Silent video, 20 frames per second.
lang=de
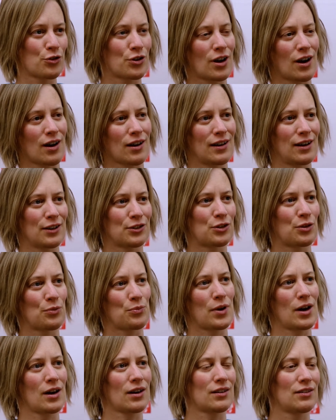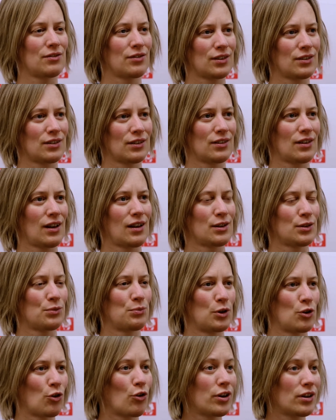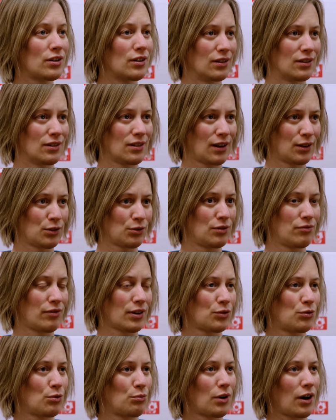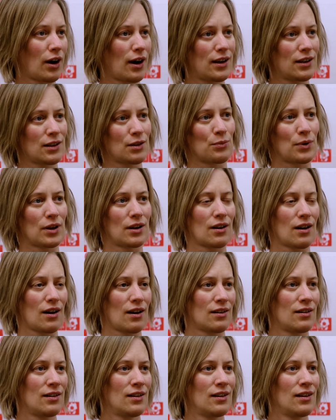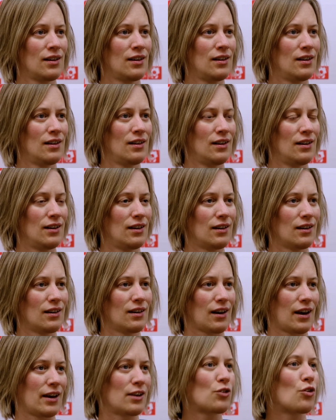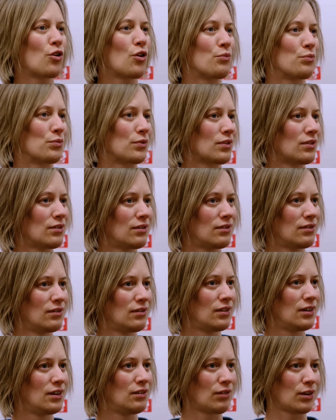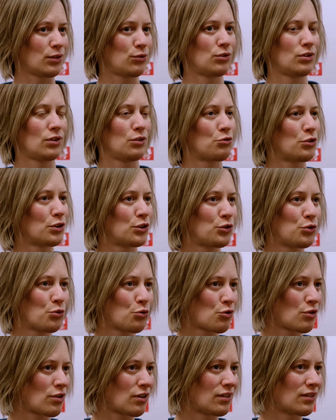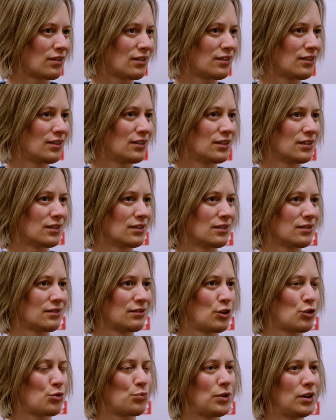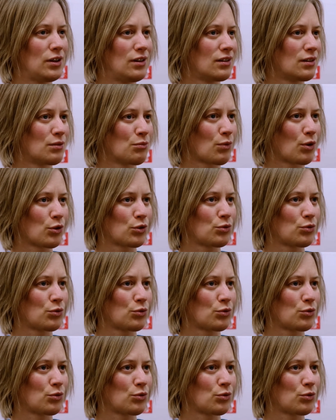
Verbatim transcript: und nach erst gemerkt, was das alles bedeutet, also in was für Bereiche man da reinkommt in was für Situationen äh, wir spielen im